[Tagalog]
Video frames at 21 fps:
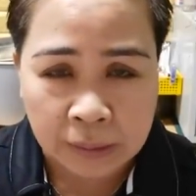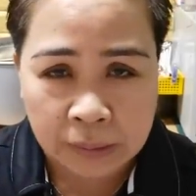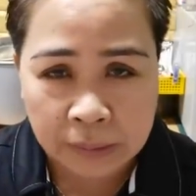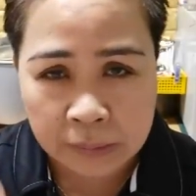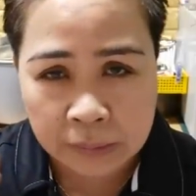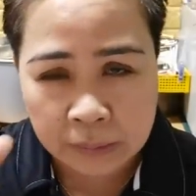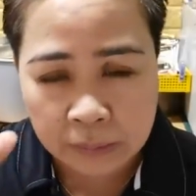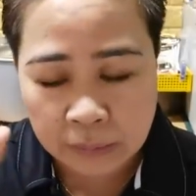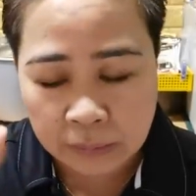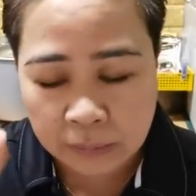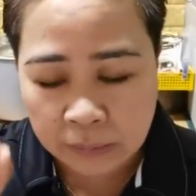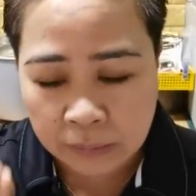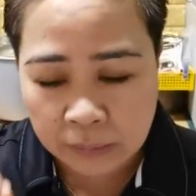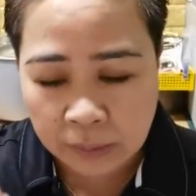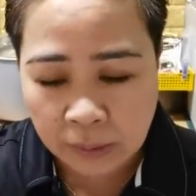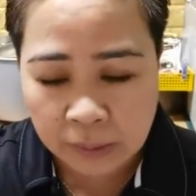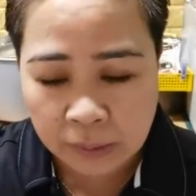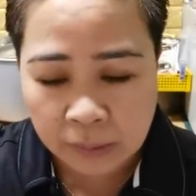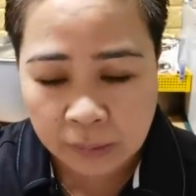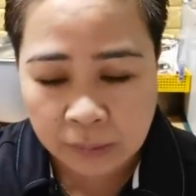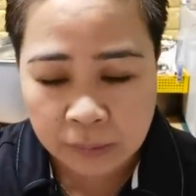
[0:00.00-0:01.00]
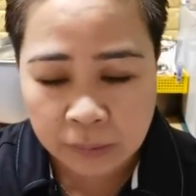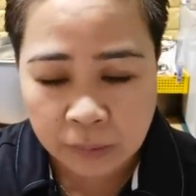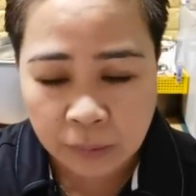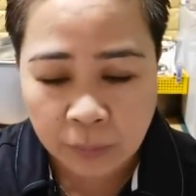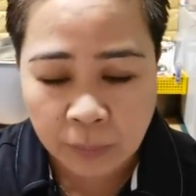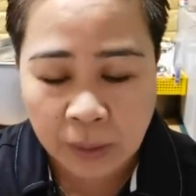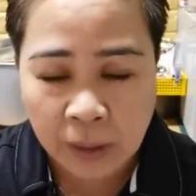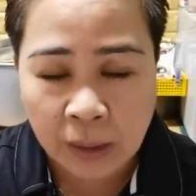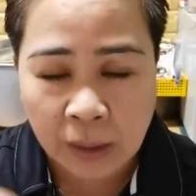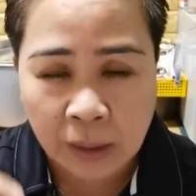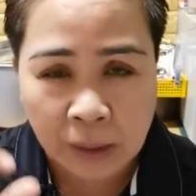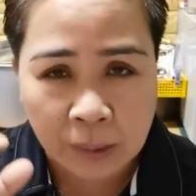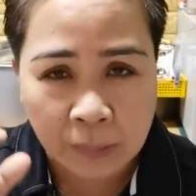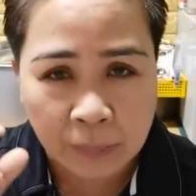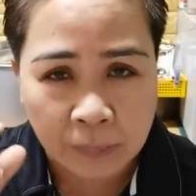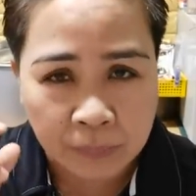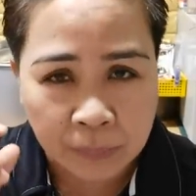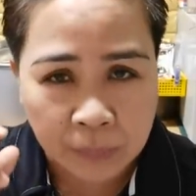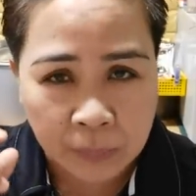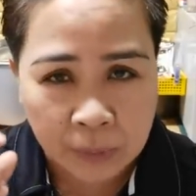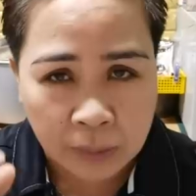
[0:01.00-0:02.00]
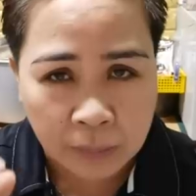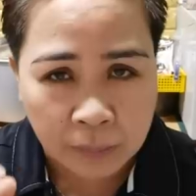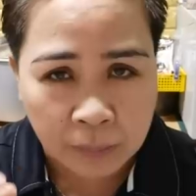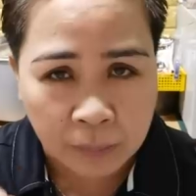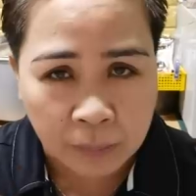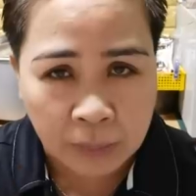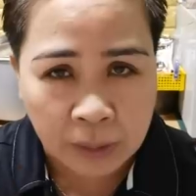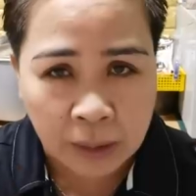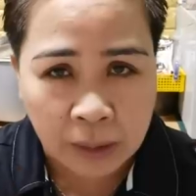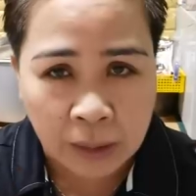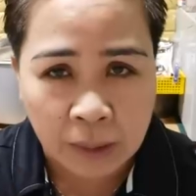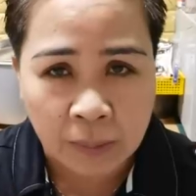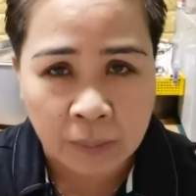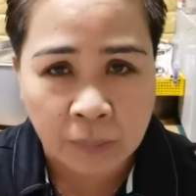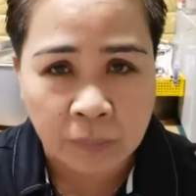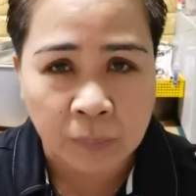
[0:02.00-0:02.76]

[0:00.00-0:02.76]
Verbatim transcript: uh, uh, yung mga mga